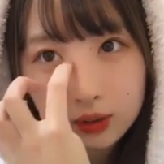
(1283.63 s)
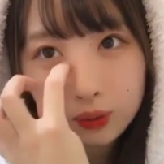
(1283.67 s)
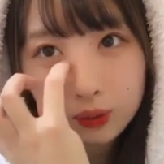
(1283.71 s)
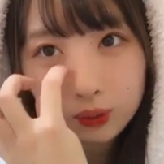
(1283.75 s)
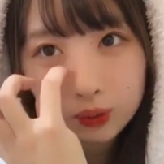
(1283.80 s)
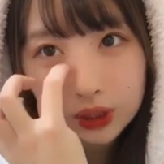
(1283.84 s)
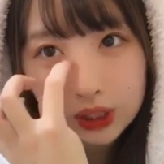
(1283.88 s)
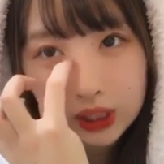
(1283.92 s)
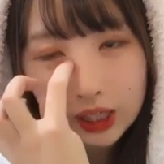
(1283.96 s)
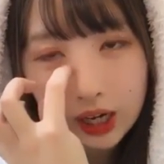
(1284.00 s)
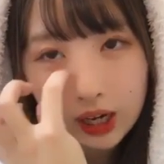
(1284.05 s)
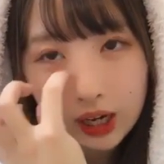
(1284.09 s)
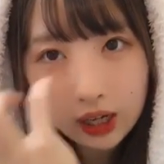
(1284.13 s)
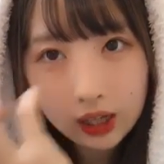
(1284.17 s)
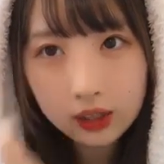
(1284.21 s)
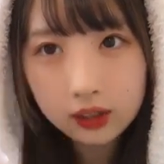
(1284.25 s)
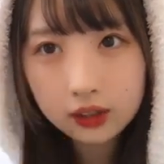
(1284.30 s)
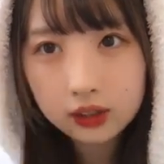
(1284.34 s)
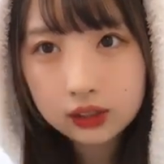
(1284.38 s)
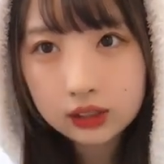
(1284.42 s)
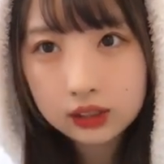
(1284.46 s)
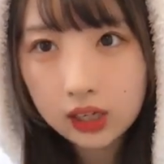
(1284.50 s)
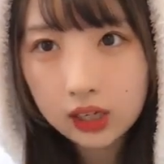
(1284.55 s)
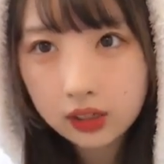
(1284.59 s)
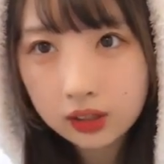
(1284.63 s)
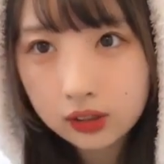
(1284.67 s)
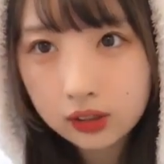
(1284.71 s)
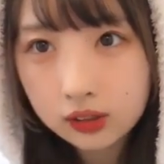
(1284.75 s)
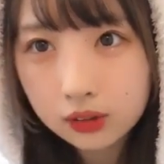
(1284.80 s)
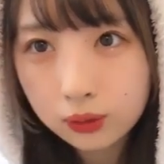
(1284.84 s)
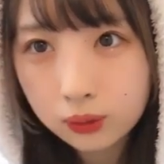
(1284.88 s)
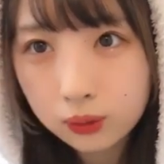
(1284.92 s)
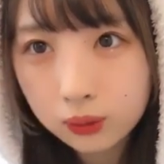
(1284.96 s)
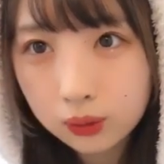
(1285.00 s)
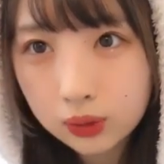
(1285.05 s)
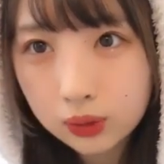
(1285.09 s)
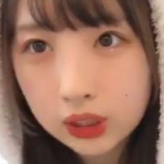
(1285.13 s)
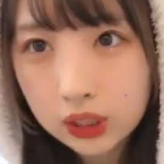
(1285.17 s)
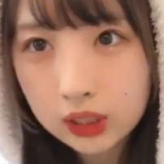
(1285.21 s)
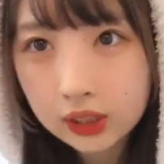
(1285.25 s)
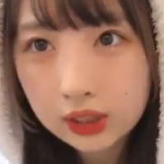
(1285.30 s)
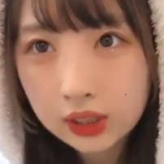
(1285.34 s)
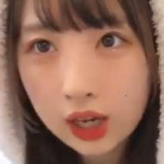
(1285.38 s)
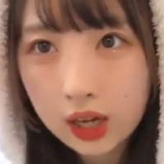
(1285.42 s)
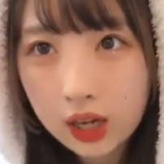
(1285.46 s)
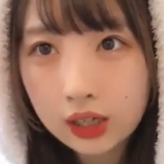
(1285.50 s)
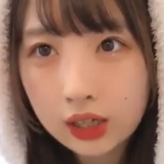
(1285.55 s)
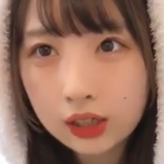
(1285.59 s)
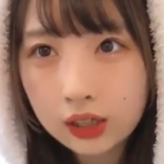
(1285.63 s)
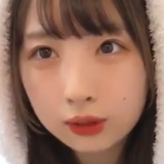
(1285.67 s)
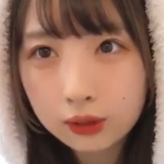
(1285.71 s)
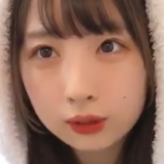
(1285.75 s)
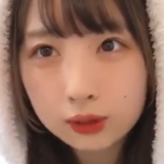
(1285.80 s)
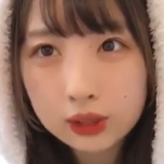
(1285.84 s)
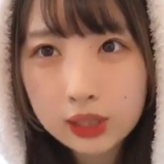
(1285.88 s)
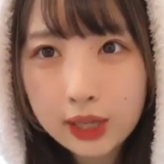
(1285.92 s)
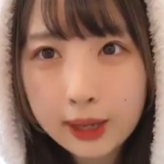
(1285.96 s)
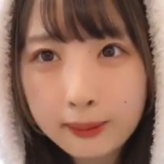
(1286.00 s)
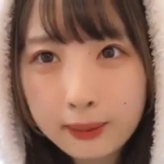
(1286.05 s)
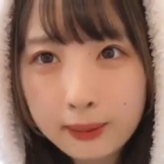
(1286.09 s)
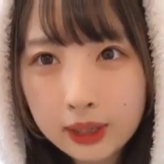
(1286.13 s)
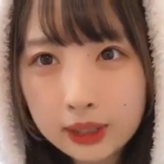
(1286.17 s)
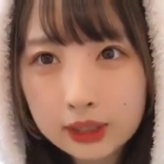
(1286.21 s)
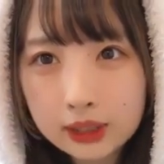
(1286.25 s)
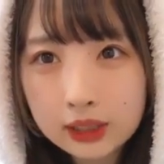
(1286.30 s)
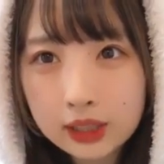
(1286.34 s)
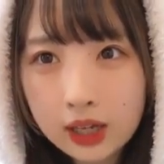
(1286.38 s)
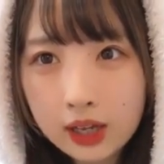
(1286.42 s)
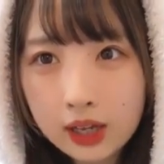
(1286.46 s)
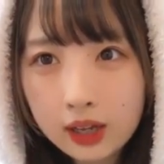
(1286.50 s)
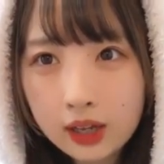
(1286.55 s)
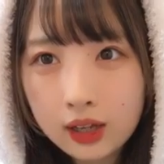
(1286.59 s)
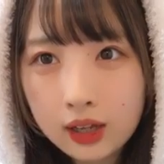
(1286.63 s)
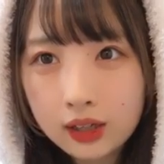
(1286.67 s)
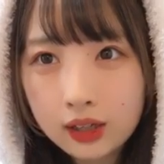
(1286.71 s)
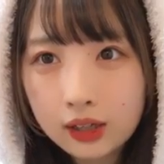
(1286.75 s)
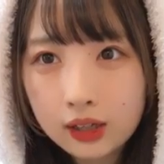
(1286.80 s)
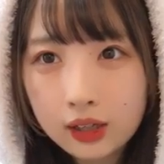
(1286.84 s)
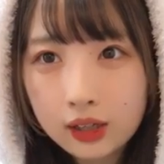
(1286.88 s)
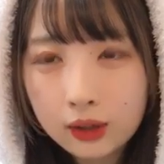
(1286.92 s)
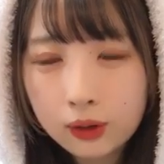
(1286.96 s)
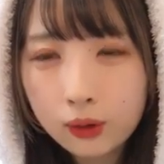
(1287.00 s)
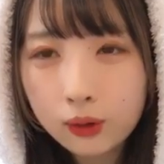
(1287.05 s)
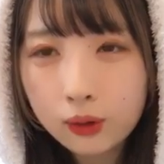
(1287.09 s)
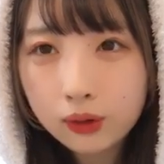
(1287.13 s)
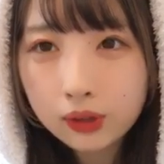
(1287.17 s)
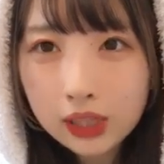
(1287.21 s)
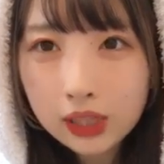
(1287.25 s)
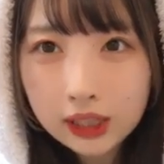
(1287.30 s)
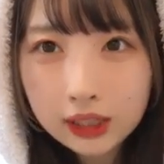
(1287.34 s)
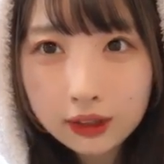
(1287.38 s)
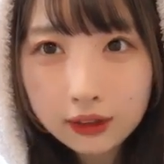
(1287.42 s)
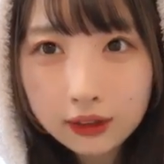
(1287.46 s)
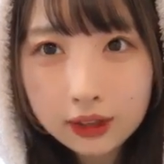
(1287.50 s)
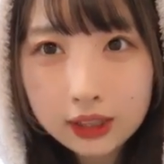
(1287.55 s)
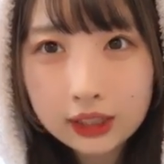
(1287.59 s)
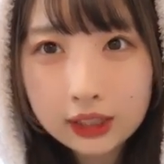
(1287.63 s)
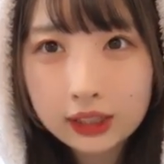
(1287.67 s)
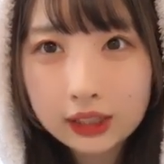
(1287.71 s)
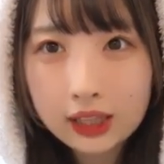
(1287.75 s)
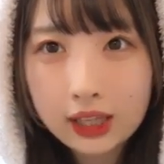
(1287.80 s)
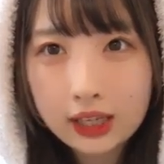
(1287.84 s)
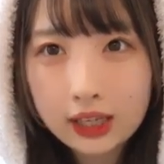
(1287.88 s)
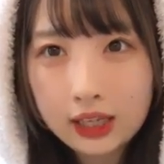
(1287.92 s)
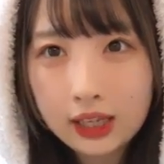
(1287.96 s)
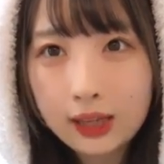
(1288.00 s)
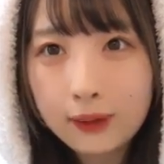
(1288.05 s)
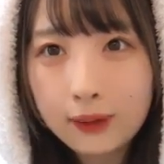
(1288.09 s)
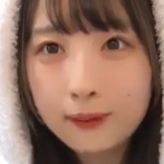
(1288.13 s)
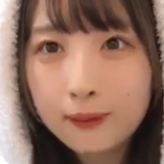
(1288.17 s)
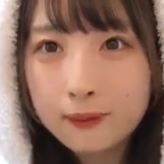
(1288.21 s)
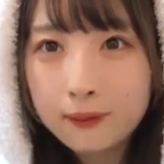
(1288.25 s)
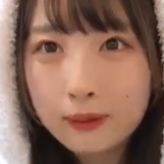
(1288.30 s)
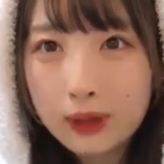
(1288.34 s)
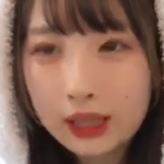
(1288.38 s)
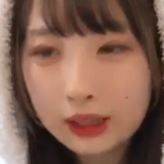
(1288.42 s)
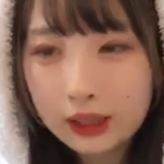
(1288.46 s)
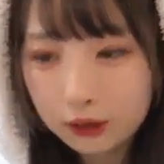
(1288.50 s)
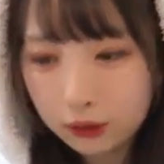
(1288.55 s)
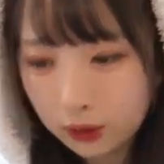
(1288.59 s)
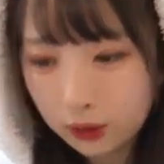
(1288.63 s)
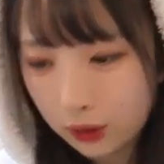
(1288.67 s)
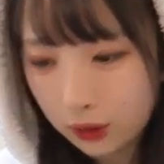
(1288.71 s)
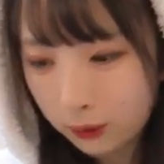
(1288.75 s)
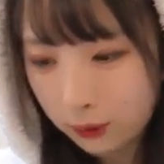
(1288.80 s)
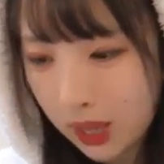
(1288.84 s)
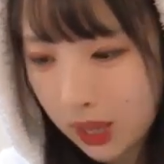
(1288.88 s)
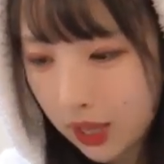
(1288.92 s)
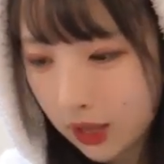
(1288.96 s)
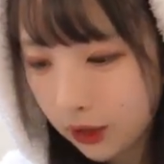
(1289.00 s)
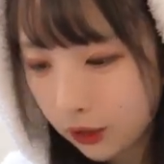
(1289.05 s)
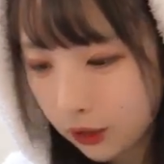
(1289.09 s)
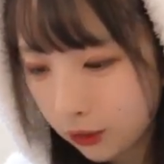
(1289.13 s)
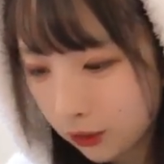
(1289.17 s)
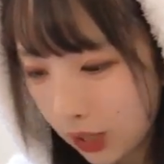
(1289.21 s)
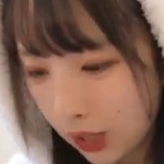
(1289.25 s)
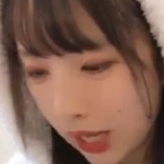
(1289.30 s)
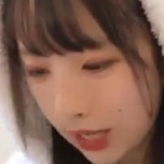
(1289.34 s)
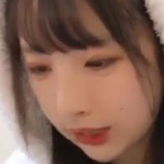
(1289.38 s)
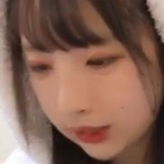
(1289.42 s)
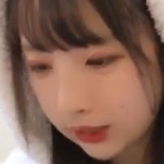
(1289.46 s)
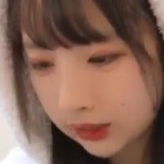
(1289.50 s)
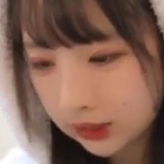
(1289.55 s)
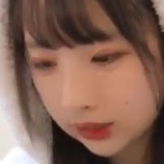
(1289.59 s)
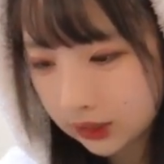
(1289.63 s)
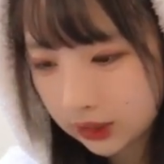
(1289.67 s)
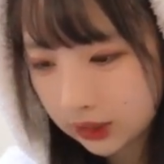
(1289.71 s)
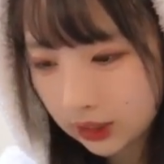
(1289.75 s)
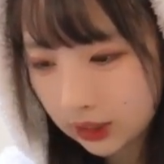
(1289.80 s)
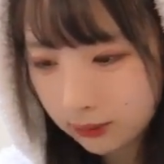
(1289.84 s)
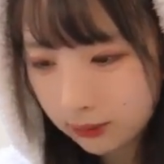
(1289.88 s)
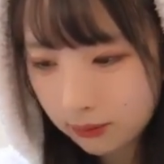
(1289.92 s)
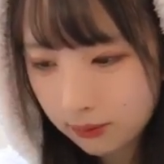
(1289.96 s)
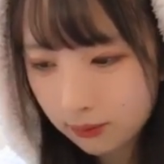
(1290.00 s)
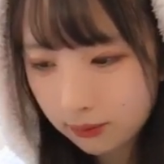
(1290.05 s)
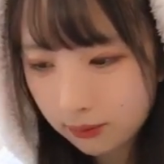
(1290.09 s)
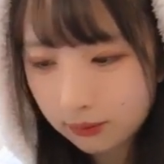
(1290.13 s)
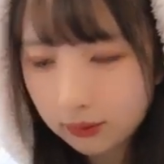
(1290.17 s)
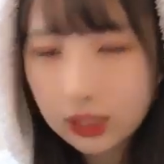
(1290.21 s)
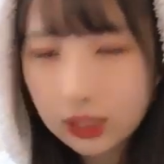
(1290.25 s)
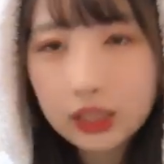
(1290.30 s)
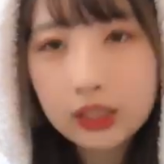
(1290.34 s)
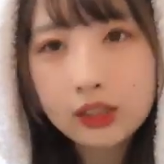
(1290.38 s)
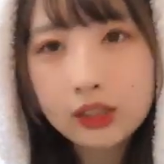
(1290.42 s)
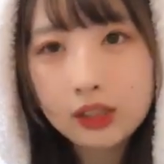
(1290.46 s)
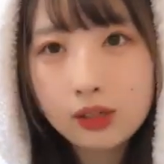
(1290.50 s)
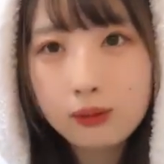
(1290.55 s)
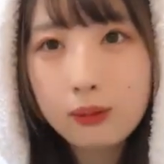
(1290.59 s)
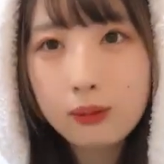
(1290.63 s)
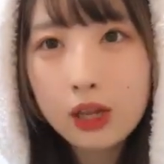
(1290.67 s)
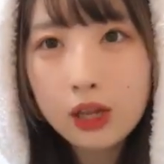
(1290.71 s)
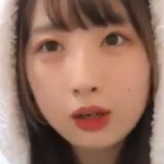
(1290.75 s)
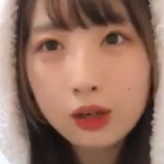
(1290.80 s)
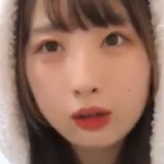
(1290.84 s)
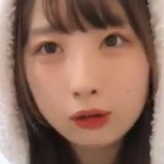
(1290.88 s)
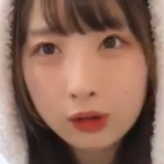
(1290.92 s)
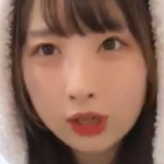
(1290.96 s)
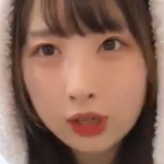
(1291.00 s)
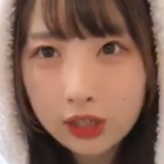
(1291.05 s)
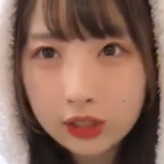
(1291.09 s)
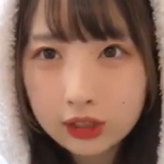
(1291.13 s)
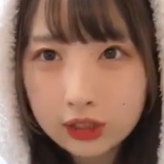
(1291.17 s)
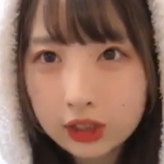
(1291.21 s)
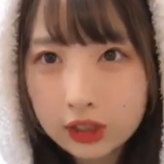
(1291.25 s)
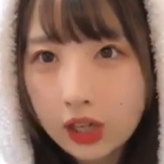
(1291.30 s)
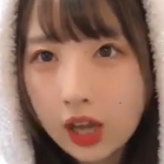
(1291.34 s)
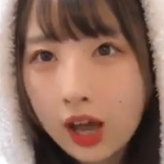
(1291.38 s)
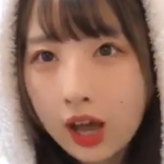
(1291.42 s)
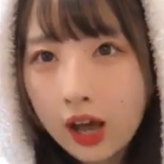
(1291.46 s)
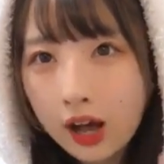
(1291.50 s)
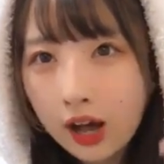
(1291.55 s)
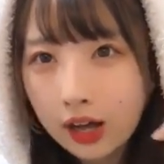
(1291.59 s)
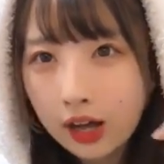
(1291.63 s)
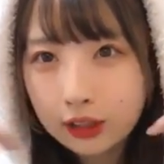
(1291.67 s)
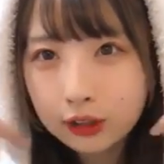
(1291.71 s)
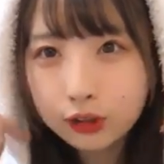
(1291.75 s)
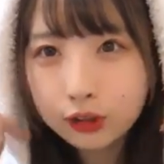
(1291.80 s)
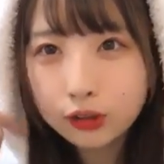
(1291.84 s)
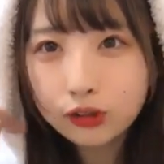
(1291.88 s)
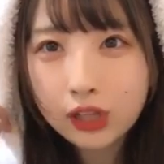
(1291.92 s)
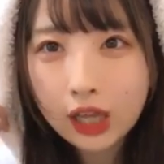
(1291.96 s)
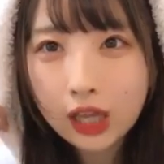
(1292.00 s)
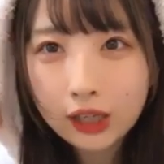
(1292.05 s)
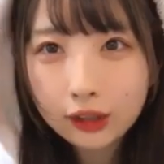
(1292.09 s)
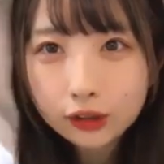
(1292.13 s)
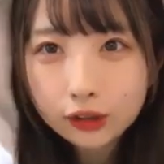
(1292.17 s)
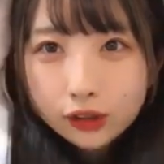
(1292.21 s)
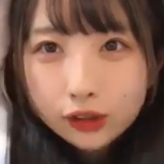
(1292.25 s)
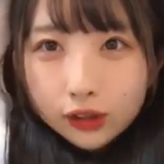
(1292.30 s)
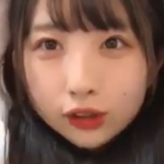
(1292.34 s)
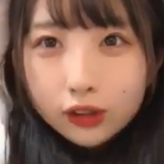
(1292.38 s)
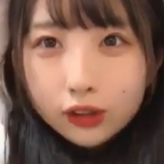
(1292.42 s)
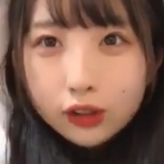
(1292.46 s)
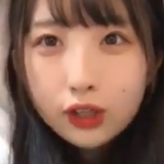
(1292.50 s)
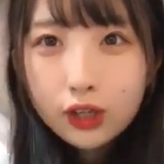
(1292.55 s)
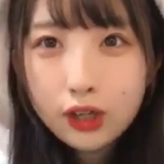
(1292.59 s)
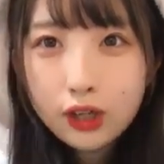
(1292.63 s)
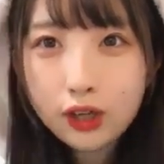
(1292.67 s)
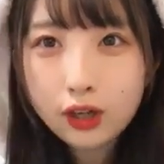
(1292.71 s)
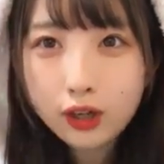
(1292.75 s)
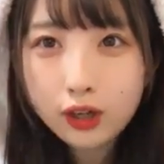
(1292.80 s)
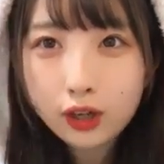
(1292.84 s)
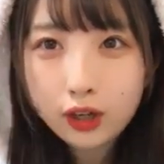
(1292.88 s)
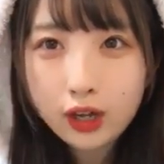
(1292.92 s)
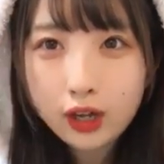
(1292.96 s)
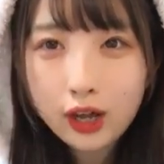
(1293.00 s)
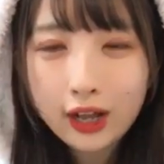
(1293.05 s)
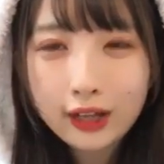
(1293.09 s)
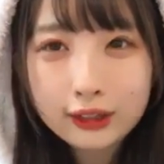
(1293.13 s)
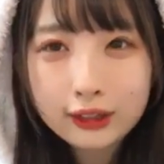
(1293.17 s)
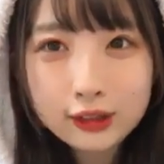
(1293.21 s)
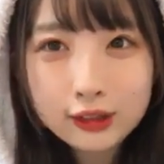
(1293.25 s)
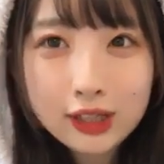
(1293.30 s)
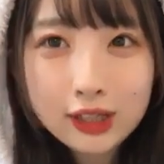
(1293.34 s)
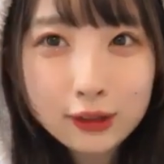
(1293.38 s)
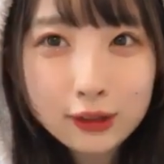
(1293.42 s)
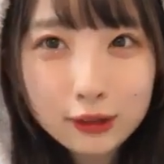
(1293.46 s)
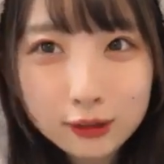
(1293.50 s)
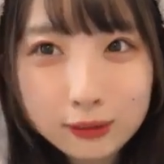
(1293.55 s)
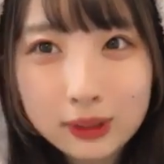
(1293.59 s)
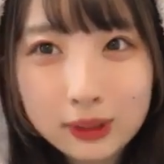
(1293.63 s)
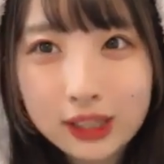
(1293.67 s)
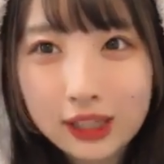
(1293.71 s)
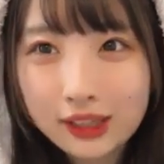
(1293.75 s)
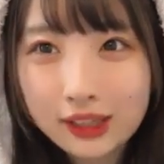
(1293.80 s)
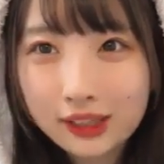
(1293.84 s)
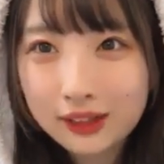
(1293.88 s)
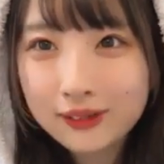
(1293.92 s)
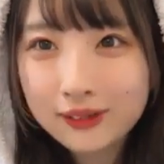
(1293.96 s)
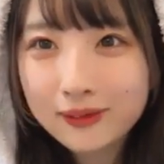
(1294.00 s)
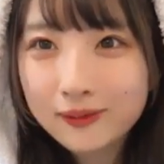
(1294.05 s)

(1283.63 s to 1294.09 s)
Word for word: のうひらさんのうひらさんありがとうございますここのだよりって何えっとメールの返信ですメールの返信ハッシュタグハッシュタグみたいな